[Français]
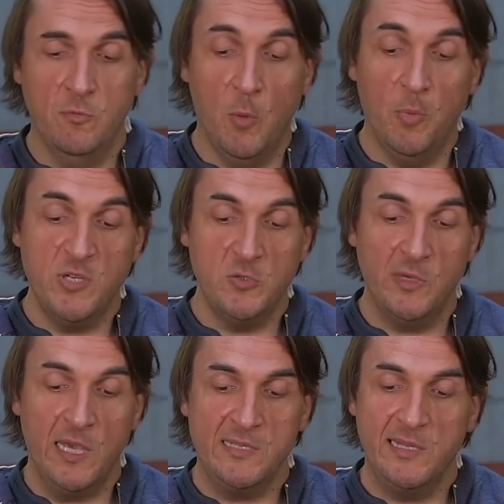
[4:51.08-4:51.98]
proposition
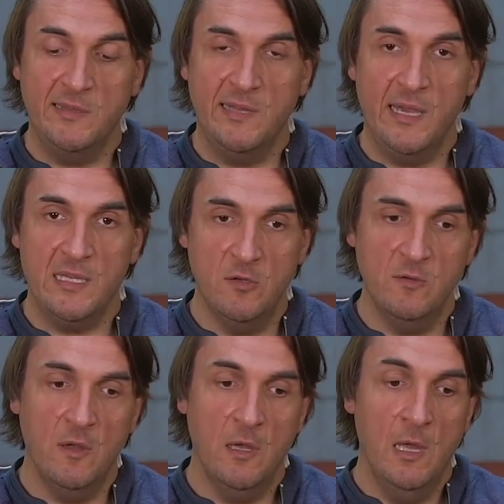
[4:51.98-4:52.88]
qui est assez
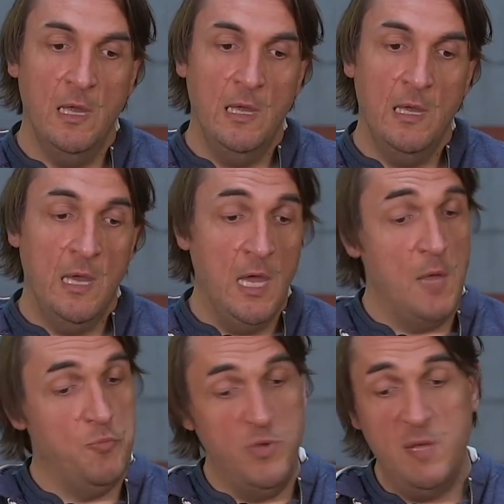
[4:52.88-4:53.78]
intéressante
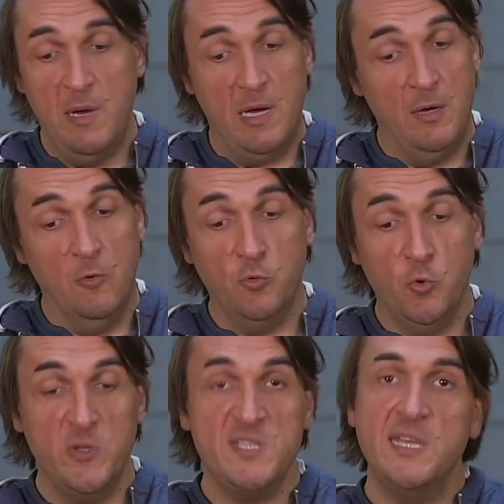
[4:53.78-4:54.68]
et puis, bah, au
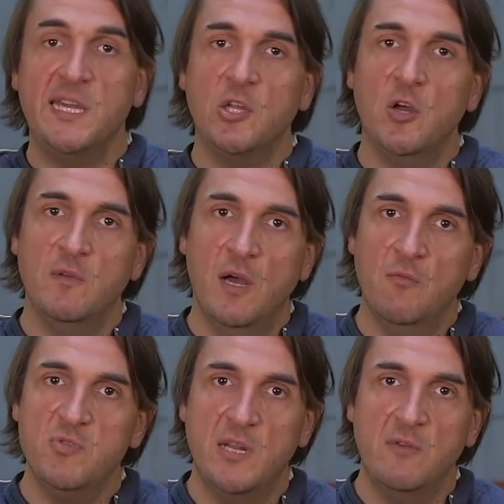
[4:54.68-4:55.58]
cours des années 80,
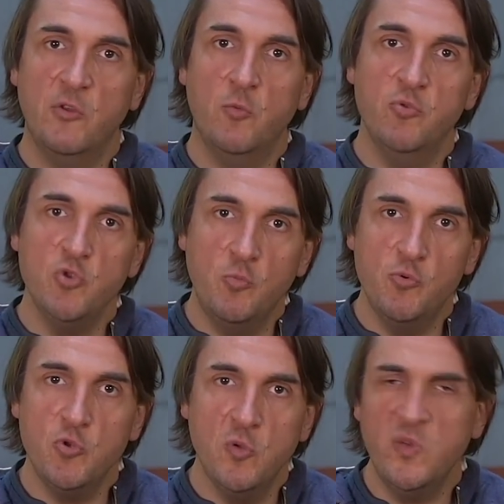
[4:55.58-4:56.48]
vous allez avoir de plus en
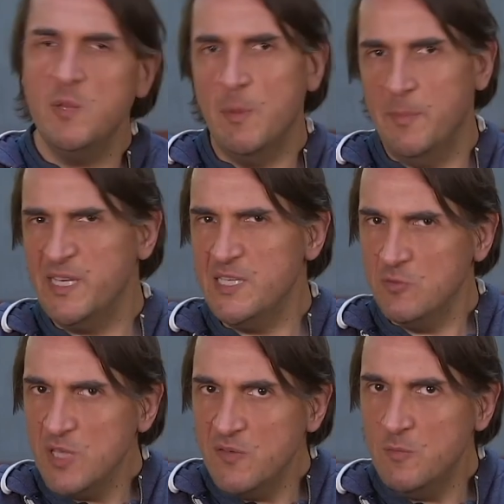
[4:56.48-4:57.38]
plus de films, mais qui sont
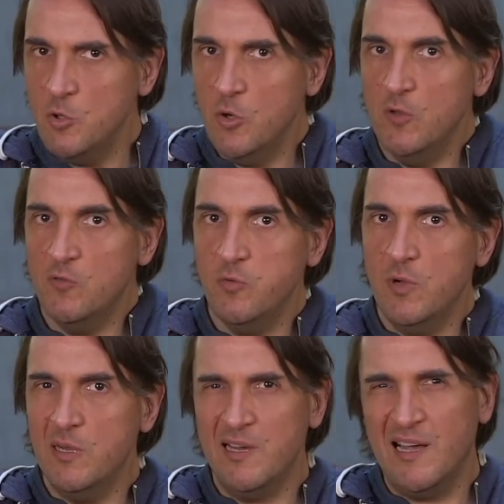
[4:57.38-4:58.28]
des films, encore une
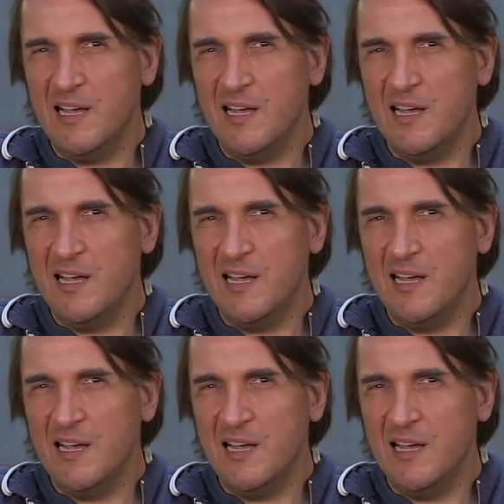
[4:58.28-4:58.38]
fois,